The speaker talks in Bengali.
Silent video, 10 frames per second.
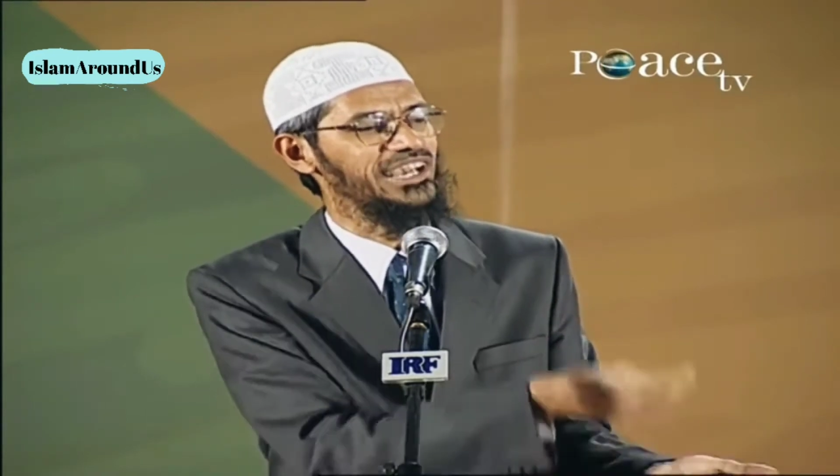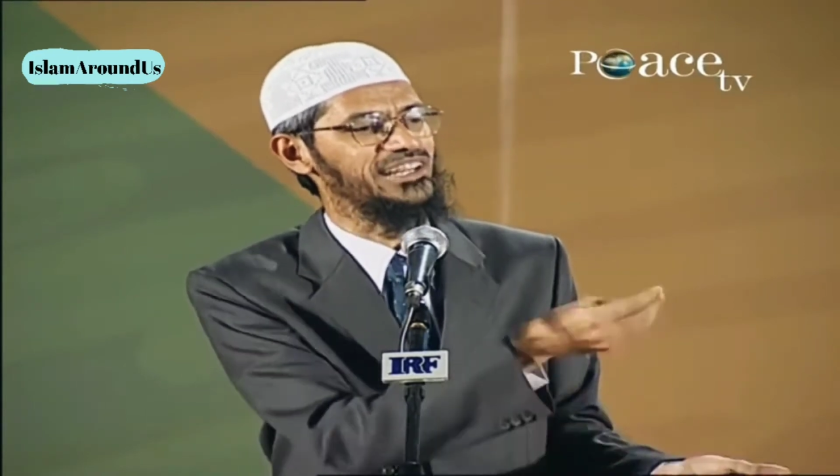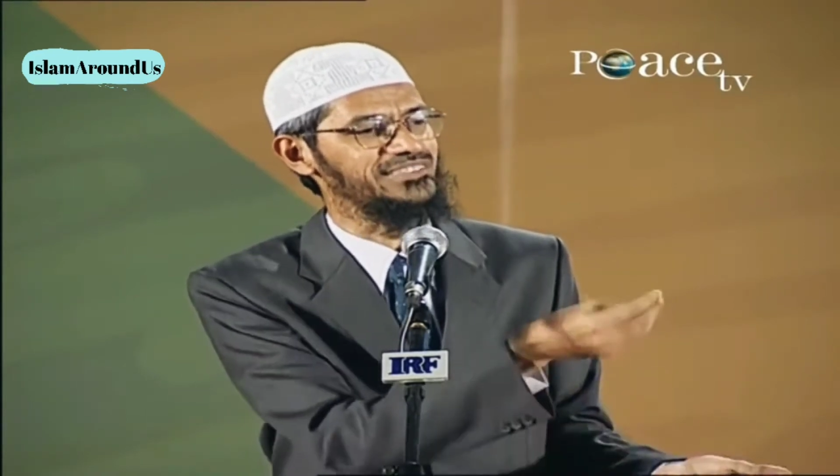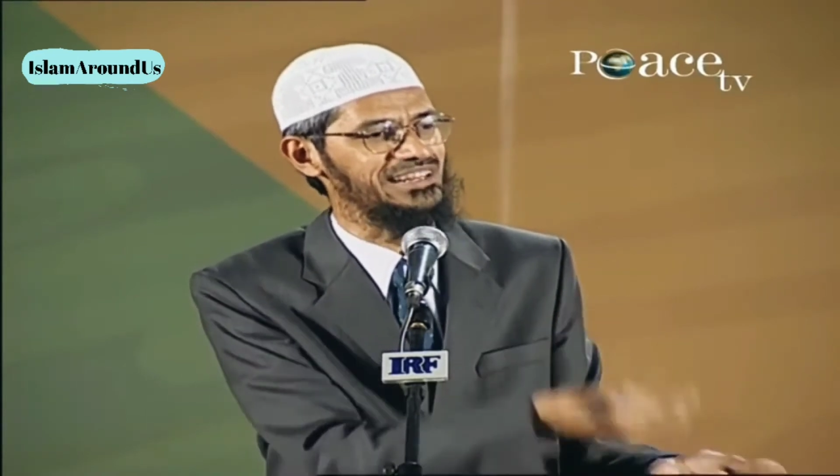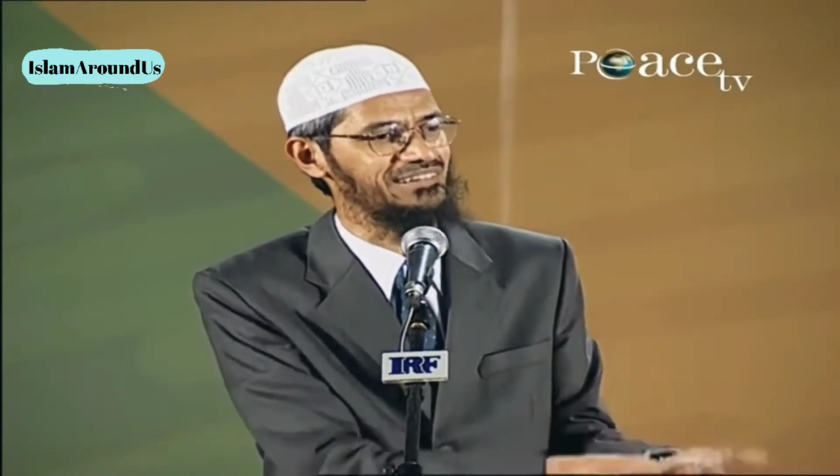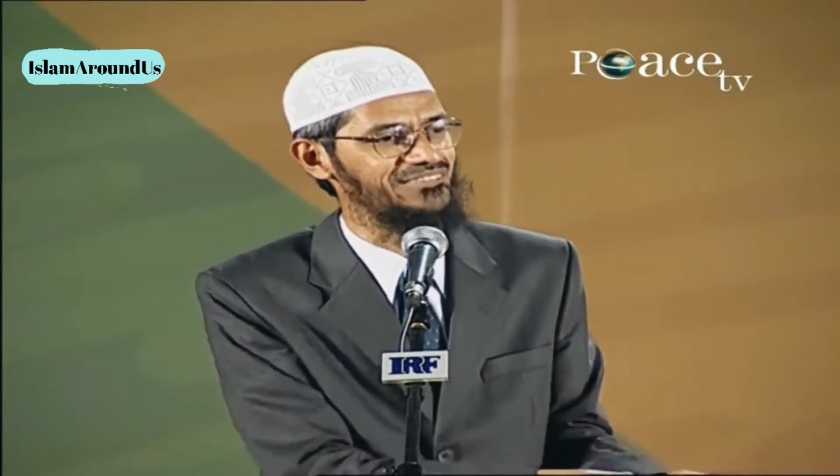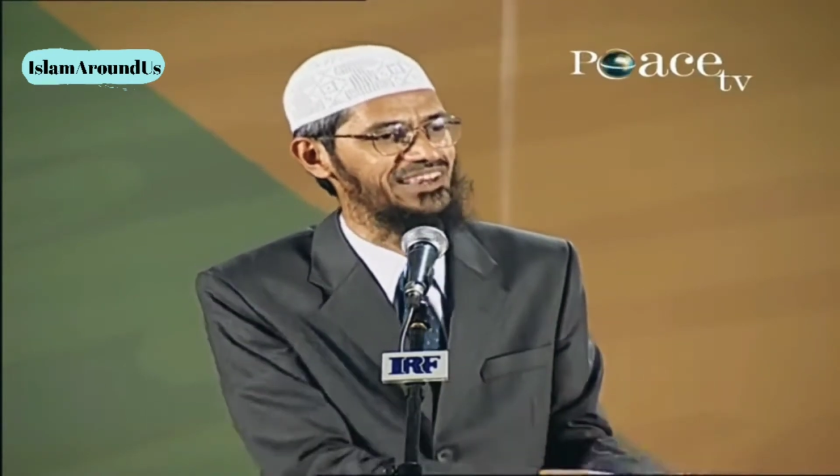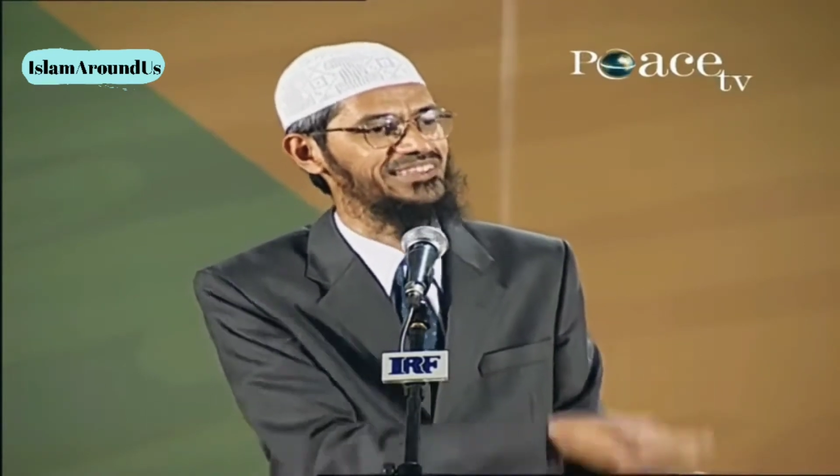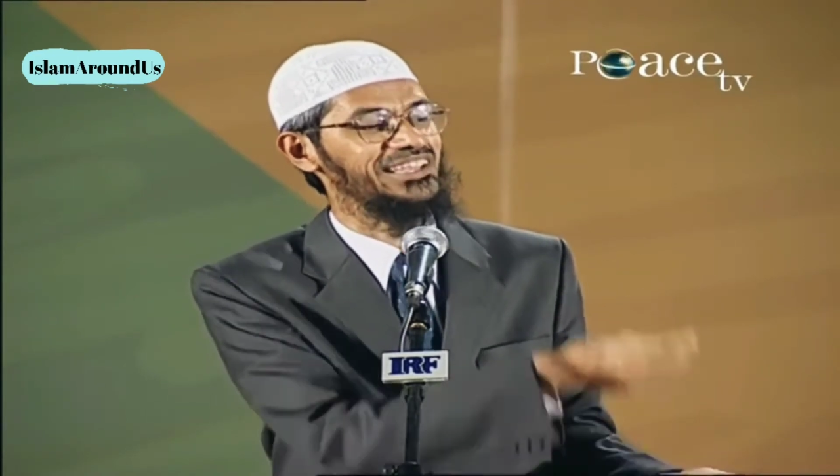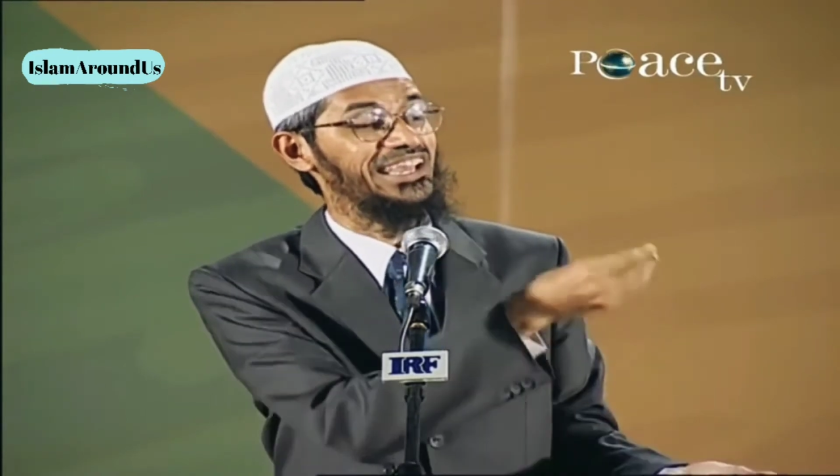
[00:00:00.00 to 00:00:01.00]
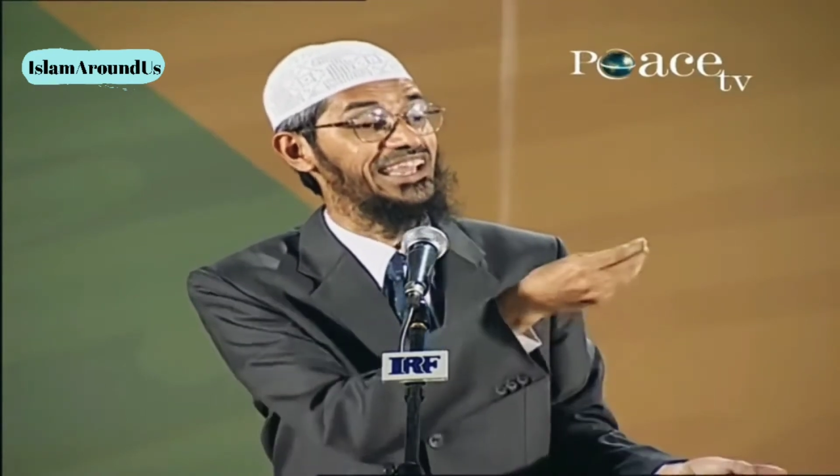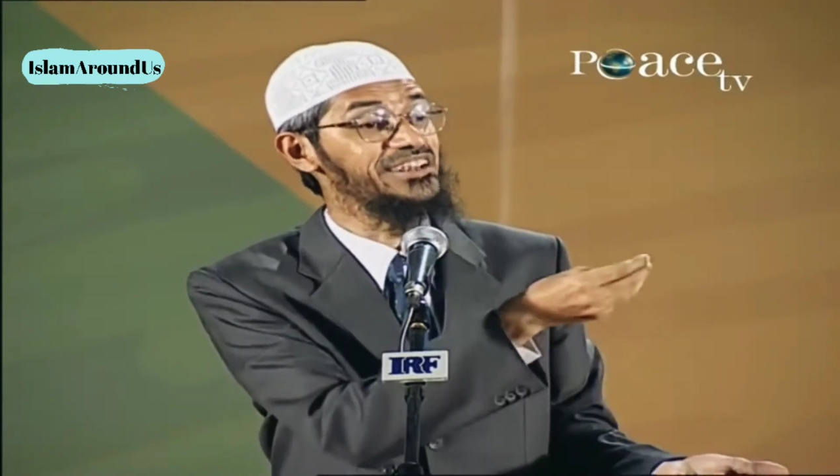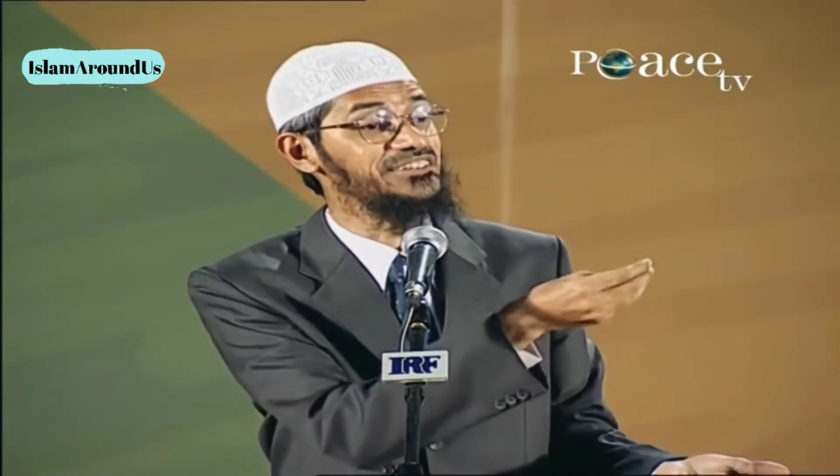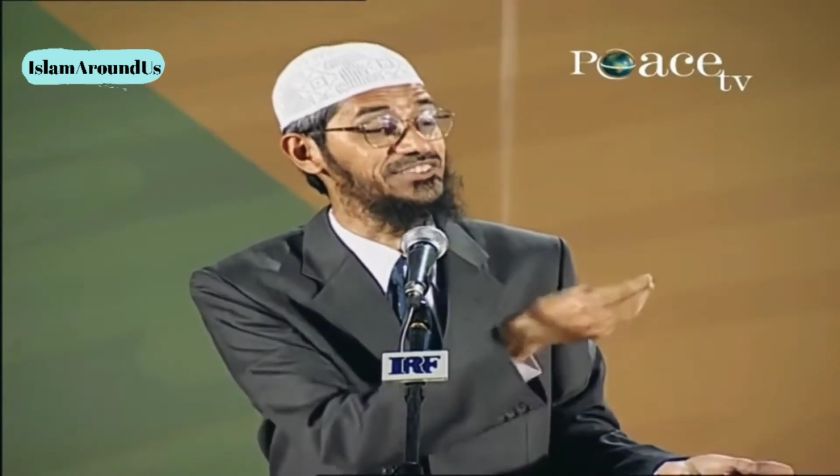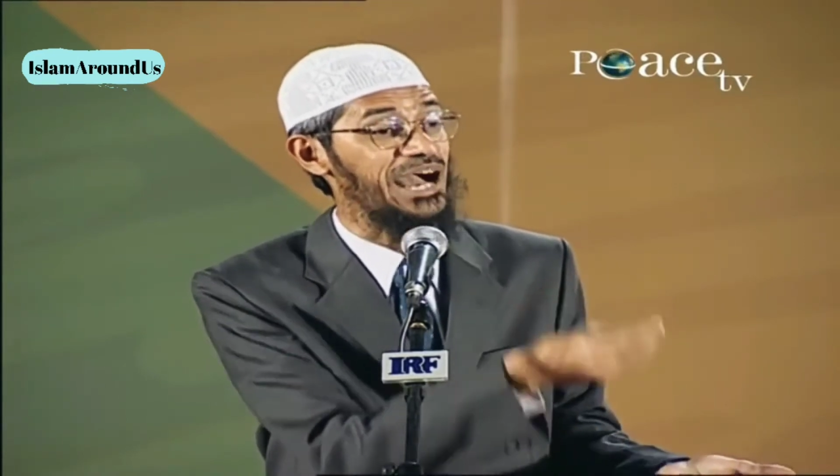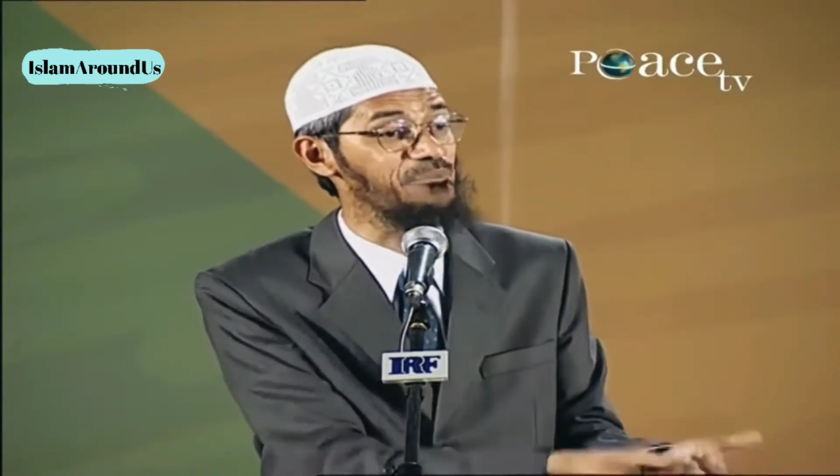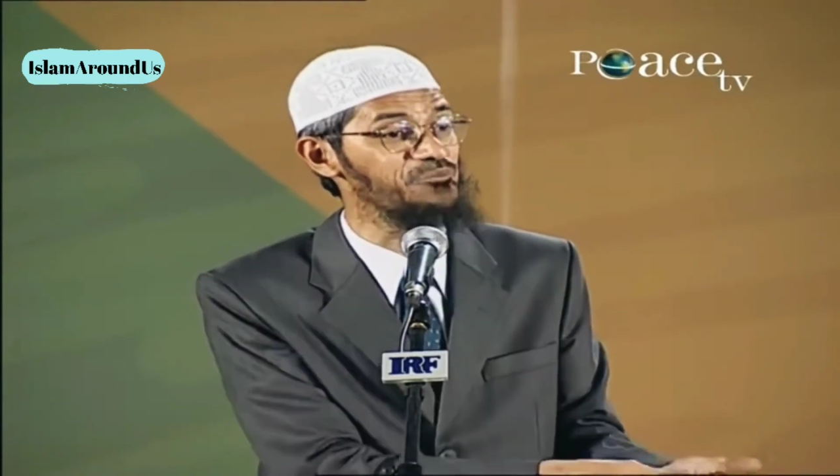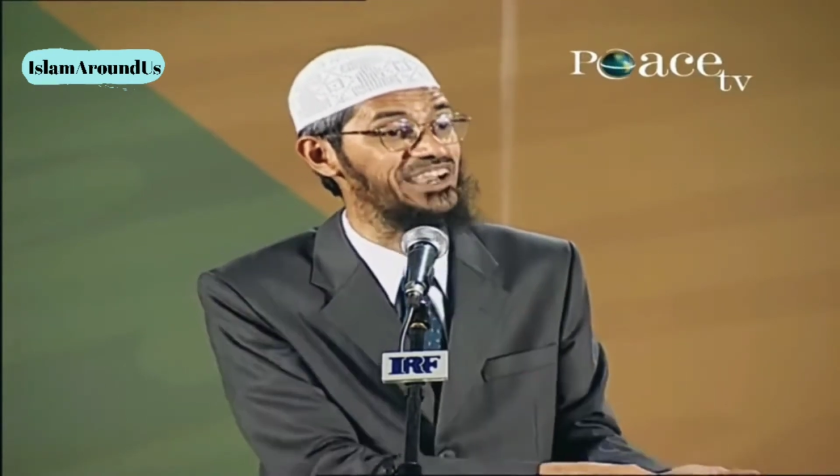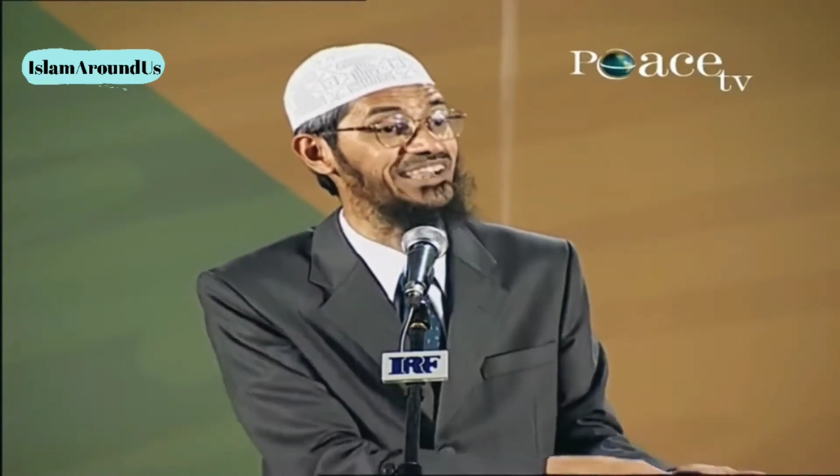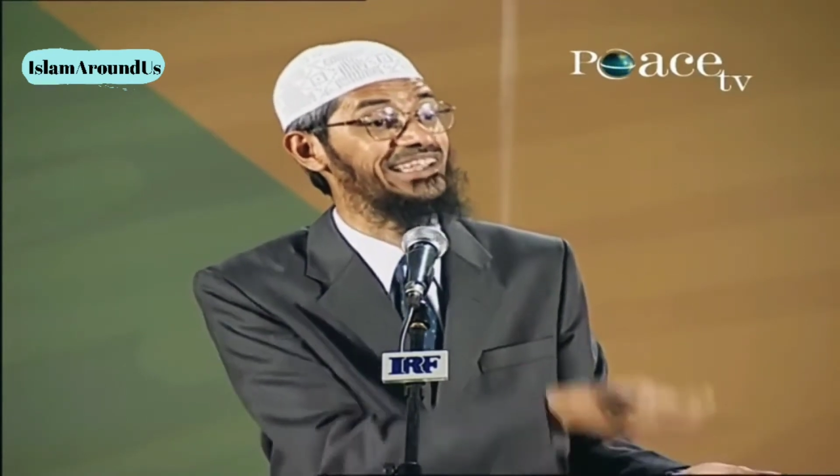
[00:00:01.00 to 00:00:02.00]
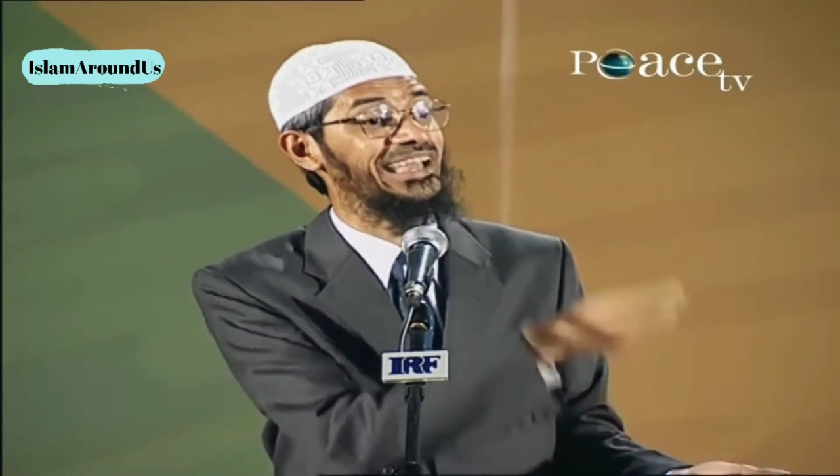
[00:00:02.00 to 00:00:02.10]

আথারমা বেদে আছে সাম বেদে আছে